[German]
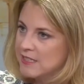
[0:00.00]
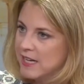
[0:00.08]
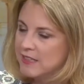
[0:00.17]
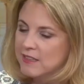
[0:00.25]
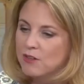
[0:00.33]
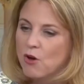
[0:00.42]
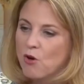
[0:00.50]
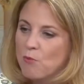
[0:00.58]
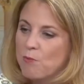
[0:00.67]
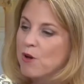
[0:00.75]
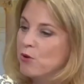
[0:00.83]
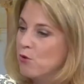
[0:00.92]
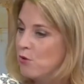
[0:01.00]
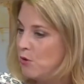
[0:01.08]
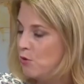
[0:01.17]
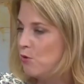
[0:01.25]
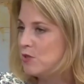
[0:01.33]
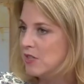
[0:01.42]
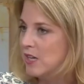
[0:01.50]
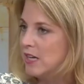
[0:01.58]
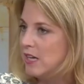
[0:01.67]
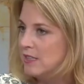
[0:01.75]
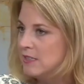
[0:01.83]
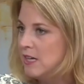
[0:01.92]
Seite in Europa, in, in
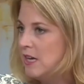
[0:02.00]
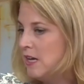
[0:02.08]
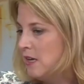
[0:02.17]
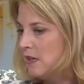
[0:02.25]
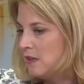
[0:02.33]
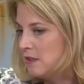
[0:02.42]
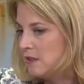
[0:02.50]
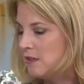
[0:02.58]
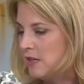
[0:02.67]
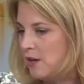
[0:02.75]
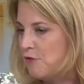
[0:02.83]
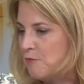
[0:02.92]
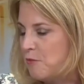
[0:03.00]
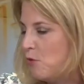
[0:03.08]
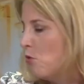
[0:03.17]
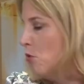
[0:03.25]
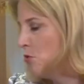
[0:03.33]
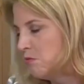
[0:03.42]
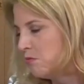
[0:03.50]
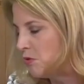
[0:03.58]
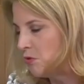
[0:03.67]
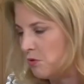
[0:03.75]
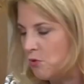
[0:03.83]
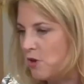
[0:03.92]
Österreich halt äh, die FPÖ,
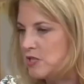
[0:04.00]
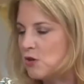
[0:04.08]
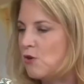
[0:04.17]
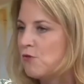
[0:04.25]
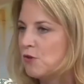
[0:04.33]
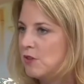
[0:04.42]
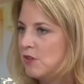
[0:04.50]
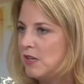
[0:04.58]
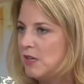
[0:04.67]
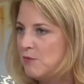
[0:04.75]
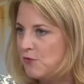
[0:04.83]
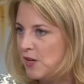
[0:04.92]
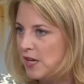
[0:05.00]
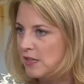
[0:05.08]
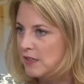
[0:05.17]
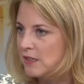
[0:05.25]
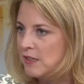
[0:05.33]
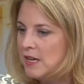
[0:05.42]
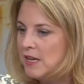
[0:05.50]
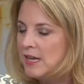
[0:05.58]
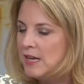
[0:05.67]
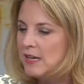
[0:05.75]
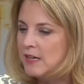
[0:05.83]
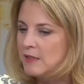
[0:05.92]
ich höre es auch von den Impfgegnern,
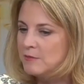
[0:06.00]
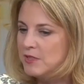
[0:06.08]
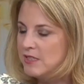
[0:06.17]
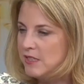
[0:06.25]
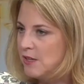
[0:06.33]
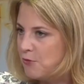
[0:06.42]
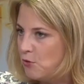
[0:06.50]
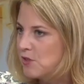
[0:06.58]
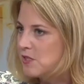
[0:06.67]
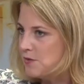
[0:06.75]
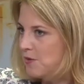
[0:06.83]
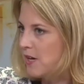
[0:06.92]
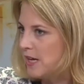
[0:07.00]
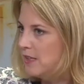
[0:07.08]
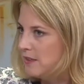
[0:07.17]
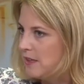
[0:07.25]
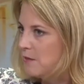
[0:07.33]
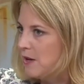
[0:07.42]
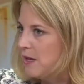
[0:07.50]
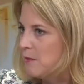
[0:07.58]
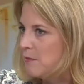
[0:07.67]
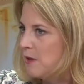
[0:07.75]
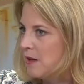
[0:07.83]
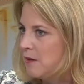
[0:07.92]
ähm, das sind ja Volksverräter in
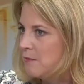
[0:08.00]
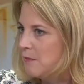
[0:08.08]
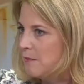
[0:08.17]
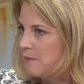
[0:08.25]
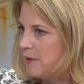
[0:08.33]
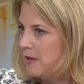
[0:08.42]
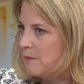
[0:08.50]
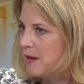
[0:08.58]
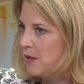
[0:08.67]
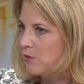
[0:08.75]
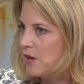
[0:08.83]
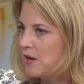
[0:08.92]
meinem, ähm, meiner Meinung